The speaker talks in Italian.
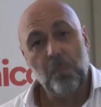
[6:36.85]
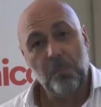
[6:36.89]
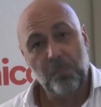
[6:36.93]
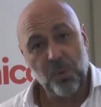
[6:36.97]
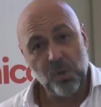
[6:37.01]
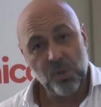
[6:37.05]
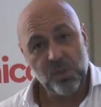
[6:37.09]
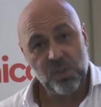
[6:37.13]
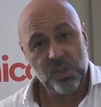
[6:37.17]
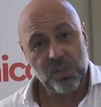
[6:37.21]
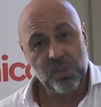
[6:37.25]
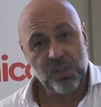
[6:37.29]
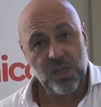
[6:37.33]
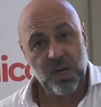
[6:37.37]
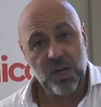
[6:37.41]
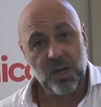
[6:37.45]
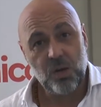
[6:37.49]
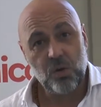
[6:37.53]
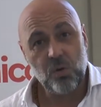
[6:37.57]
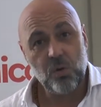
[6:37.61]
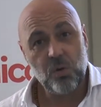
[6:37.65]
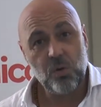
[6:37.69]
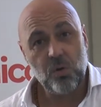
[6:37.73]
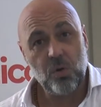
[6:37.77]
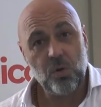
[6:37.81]
Poi ci sarà
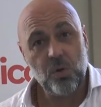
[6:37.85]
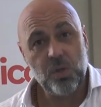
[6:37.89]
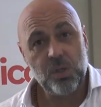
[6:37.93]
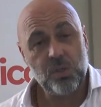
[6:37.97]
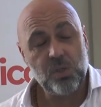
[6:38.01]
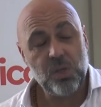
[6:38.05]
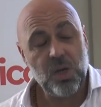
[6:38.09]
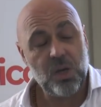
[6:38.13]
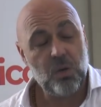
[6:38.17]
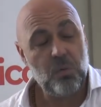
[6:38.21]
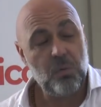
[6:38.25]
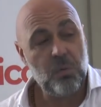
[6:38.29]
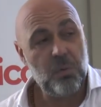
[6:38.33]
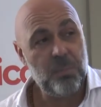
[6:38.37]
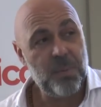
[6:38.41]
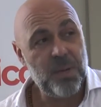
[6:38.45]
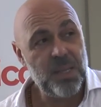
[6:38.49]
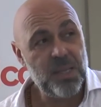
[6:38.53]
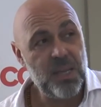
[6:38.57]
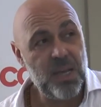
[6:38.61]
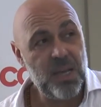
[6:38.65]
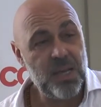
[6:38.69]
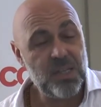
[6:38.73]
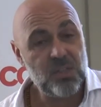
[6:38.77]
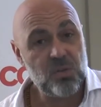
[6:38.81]
con noi Giacomo
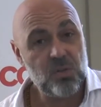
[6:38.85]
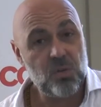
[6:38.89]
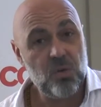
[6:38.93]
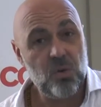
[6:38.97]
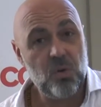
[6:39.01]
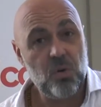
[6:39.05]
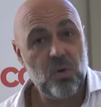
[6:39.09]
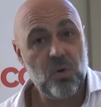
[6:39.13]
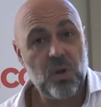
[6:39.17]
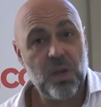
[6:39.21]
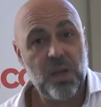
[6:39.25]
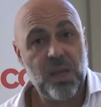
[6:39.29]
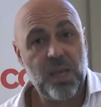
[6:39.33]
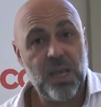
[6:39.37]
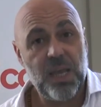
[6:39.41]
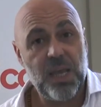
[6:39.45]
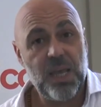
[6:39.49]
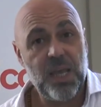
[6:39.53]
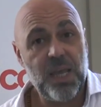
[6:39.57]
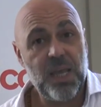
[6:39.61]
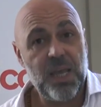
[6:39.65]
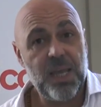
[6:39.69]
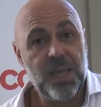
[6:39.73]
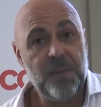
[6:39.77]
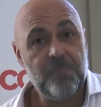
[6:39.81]
Bagnasco
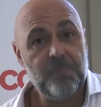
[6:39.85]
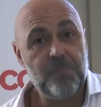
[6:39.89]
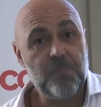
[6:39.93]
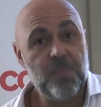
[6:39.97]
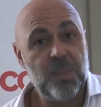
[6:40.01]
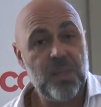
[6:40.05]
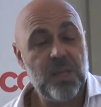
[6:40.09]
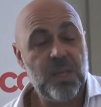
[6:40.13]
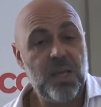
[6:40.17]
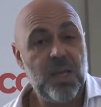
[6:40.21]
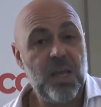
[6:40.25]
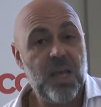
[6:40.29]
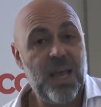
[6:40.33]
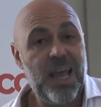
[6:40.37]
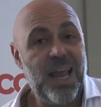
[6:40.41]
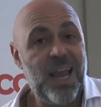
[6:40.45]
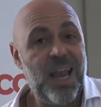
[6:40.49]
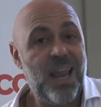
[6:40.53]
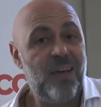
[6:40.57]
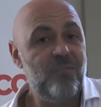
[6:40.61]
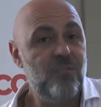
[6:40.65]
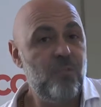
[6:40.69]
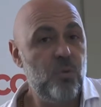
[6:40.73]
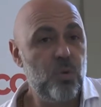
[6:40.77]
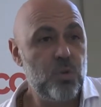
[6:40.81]
che eh, è
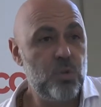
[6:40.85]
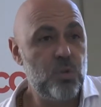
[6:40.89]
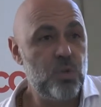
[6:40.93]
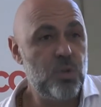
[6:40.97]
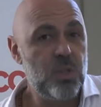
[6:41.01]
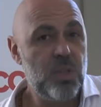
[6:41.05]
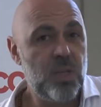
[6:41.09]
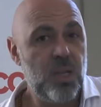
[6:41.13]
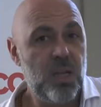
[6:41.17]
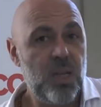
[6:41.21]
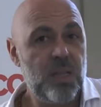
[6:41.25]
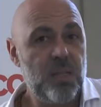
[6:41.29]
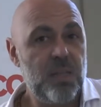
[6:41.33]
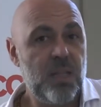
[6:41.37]
la voce del,